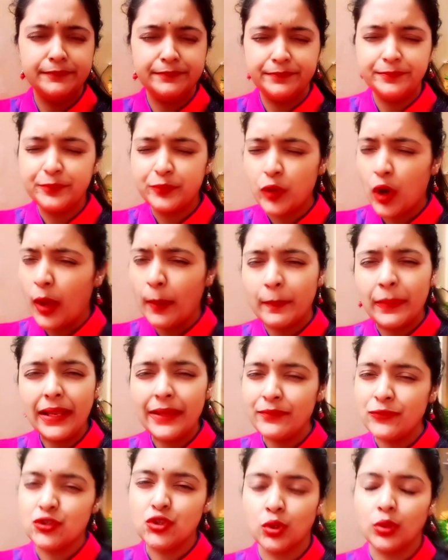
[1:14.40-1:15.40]

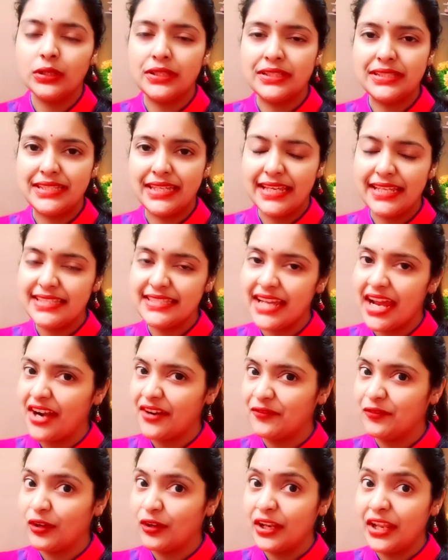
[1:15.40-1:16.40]
প্রবলেম চলছে যার
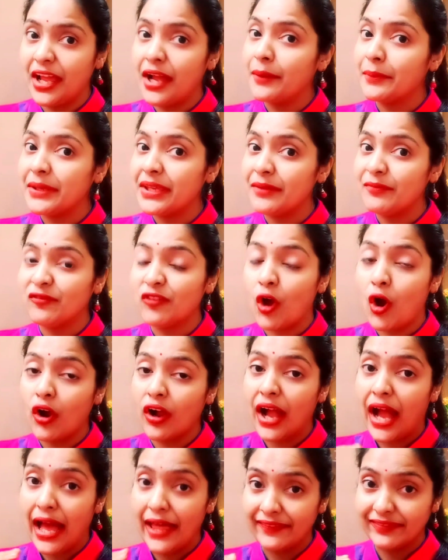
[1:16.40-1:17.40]
ফলে আমি ব্লগ
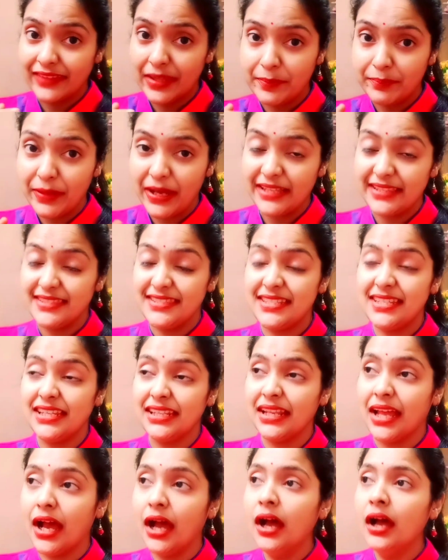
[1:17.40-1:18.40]
আনতে পাচ্ছি
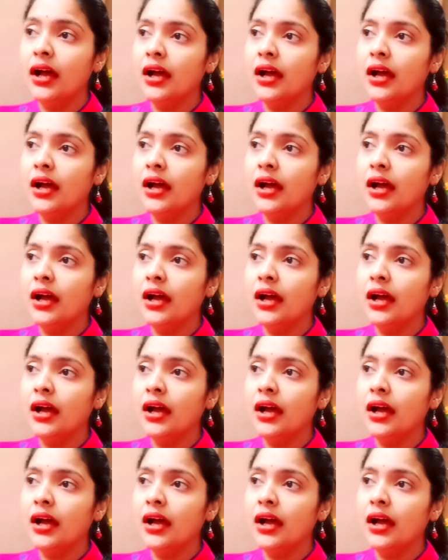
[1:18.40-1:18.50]
না